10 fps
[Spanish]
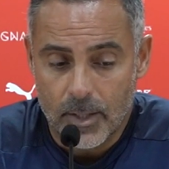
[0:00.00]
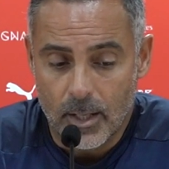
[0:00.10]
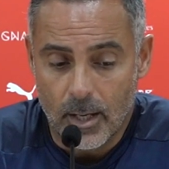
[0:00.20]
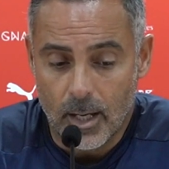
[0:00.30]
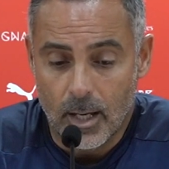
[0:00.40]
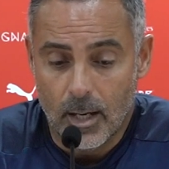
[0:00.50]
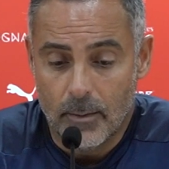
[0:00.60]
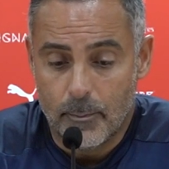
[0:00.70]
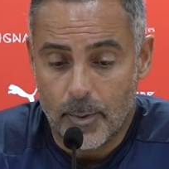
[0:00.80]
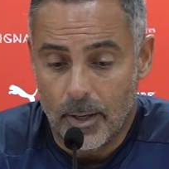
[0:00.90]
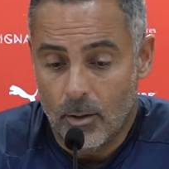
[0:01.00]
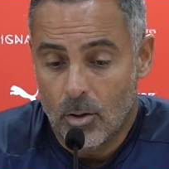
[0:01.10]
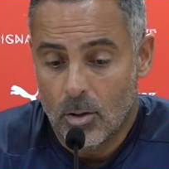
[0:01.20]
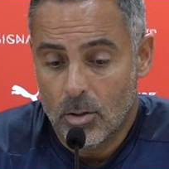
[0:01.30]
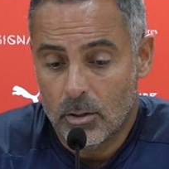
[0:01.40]
Eh,
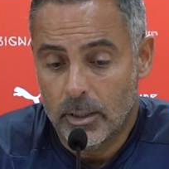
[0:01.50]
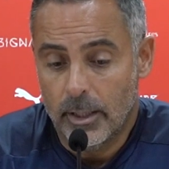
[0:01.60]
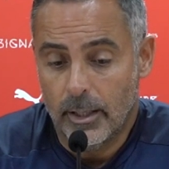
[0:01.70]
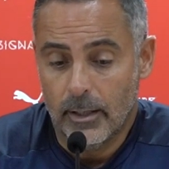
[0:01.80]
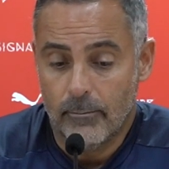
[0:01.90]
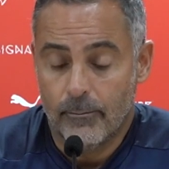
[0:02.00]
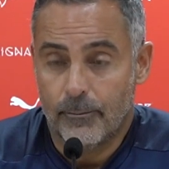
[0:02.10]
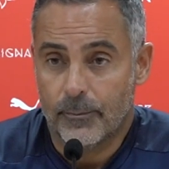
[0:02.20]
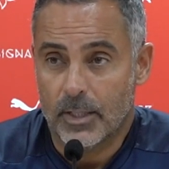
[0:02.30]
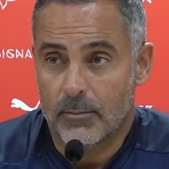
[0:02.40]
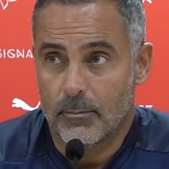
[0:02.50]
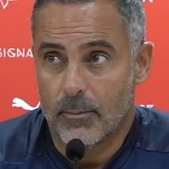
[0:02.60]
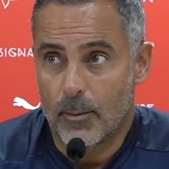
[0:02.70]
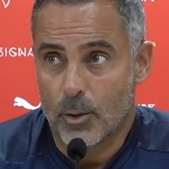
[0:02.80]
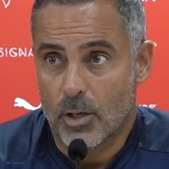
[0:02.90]
pero em,
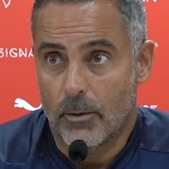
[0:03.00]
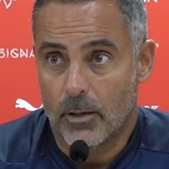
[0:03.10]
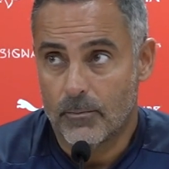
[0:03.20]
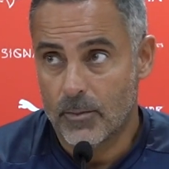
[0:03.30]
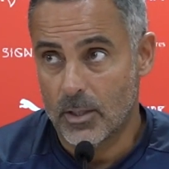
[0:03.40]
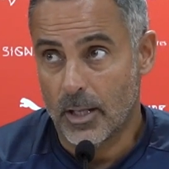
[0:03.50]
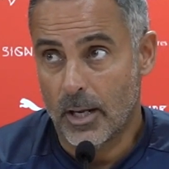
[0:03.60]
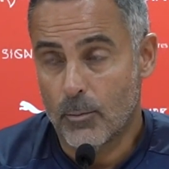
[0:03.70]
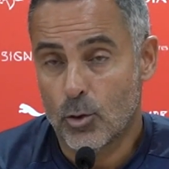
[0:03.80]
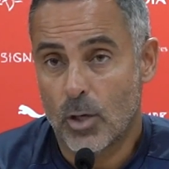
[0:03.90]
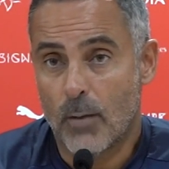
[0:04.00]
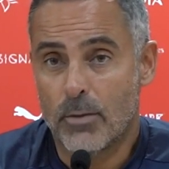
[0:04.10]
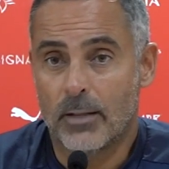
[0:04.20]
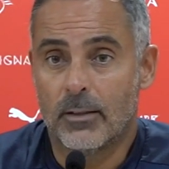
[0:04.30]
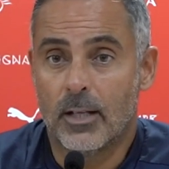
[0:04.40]
vamos a ver, tenemos una
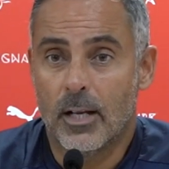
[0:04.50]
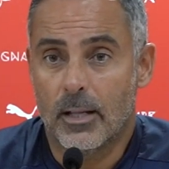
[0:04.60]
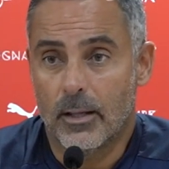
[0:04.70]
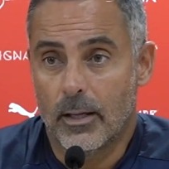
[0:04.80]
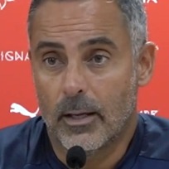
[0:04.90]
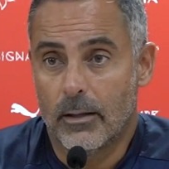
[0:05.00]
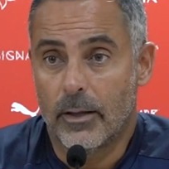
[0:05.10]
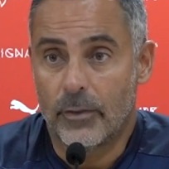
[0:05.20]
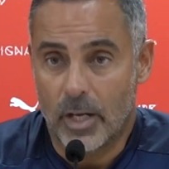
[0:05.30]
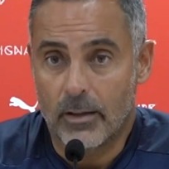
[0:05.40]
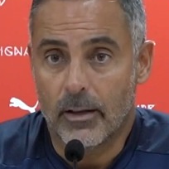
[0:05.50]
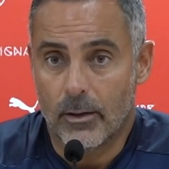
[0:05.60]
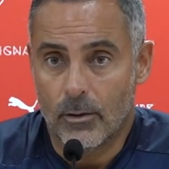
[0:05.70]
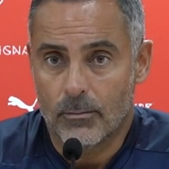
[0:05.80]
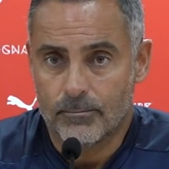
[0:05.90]
plantilla de, 30,
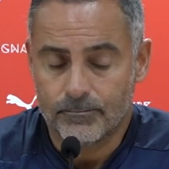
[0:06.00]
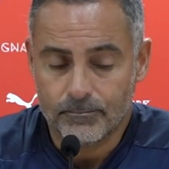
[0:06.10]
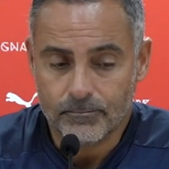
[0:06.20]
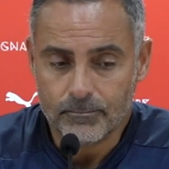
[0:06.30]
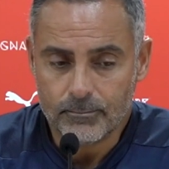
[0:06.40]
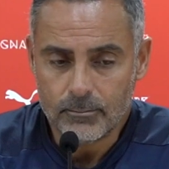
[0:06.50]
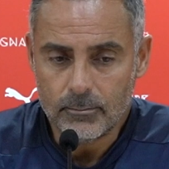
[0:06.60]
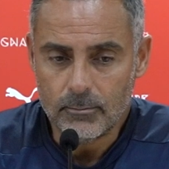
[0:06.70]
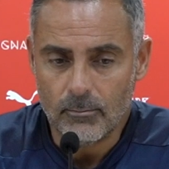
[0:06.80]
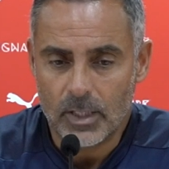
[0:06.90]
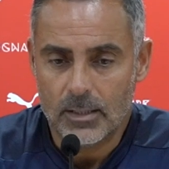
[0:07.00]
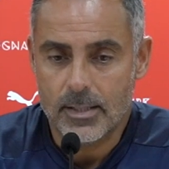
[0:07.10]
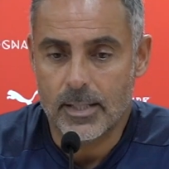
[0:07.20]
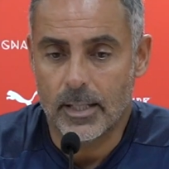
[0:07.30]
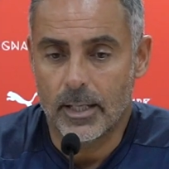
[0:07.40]
¿no?
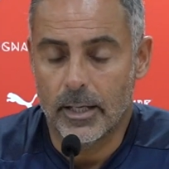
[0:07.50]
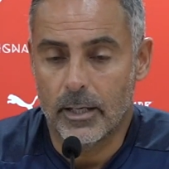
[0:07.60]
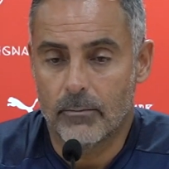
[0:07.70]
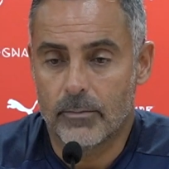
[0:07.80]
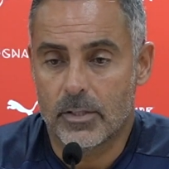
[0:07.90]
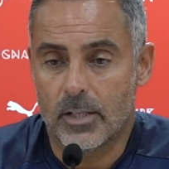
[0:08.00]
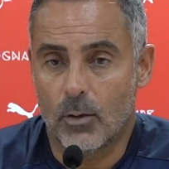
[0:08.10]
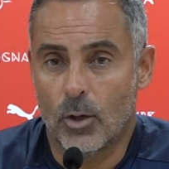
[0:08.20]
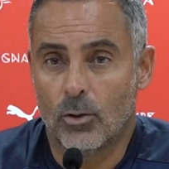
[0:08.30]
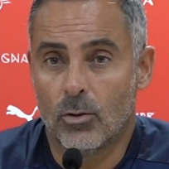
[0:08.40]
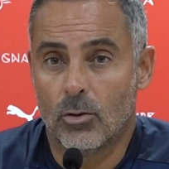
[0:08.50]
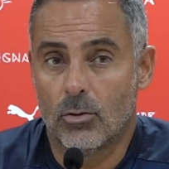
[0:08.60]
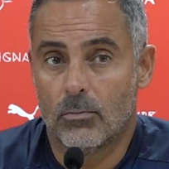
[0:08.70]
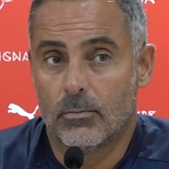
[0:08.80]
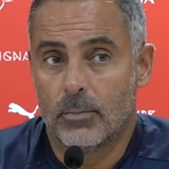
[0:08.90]
Si,
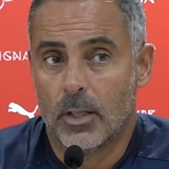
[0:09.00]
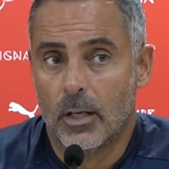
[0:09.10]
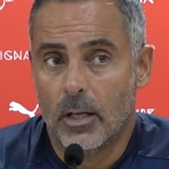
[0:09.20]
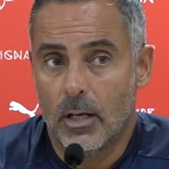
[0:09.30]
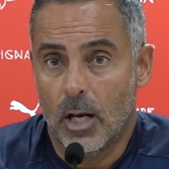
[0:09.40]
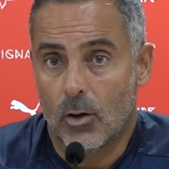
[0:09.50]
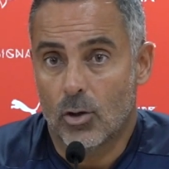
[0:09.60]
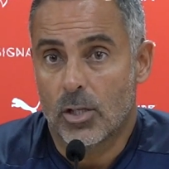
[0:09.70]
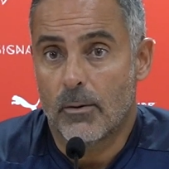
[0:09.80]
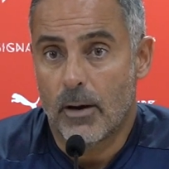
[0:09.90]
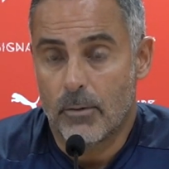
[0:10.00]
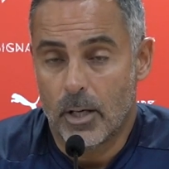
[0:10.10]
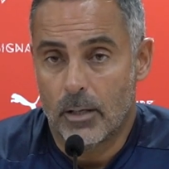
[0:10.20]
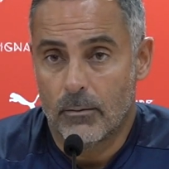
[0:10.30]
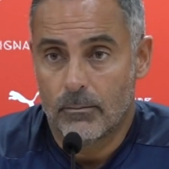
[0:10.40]
cuando la cosa va
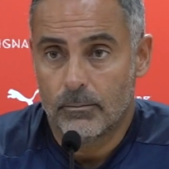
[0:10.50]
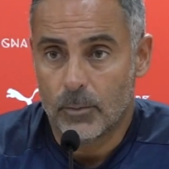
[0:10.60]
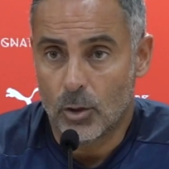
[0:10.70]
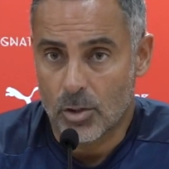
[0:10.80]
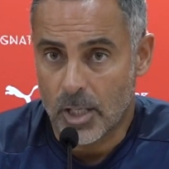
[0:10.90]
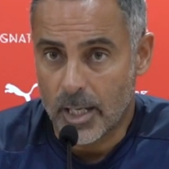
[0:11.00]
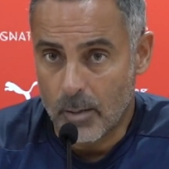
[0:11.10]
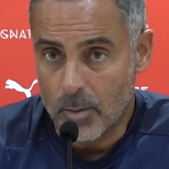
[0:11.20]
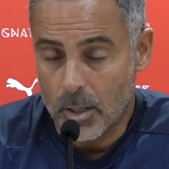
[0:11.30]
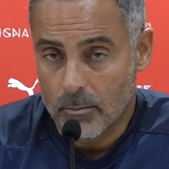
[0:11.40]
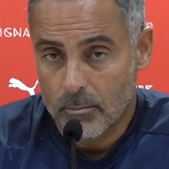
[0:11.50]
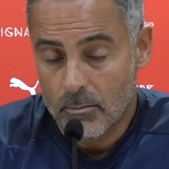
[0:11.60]
bien no se cambia,